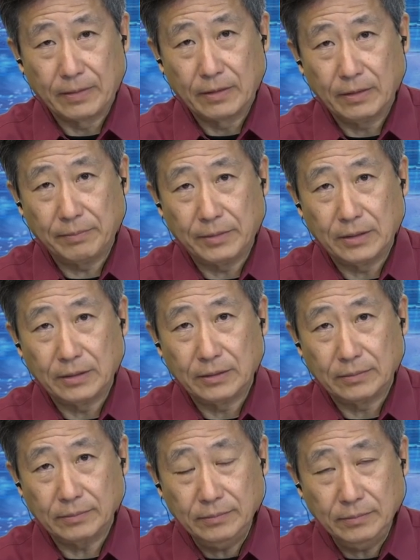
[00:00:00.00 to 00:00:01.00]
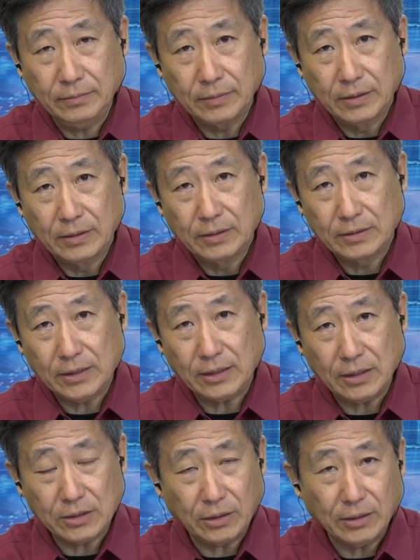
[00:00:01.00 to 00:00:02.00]
那么，在
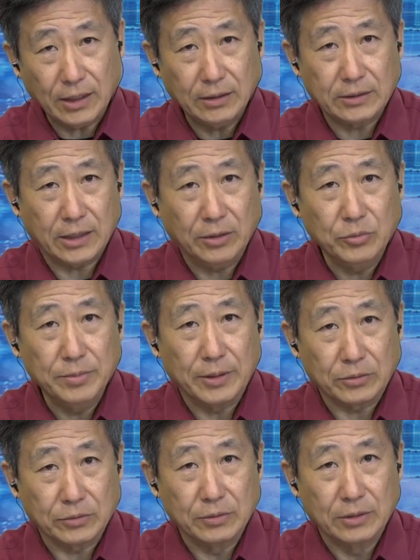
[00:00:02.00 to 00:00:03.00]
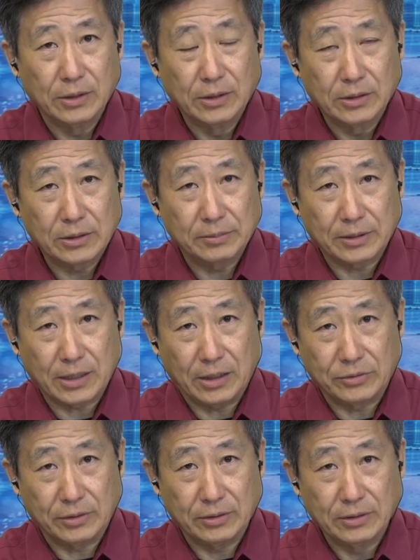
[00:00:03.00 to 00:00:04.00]
它烧开的前五秒钟是不是开
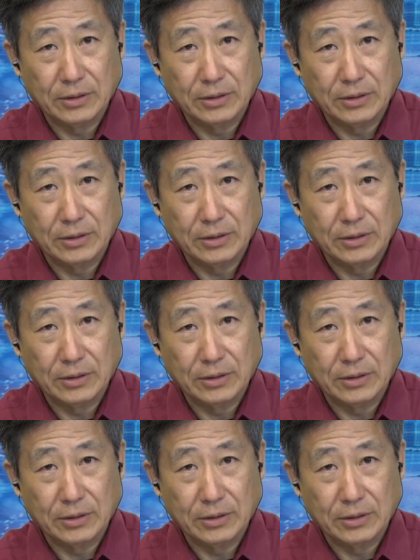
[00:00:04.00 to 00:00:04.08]
水？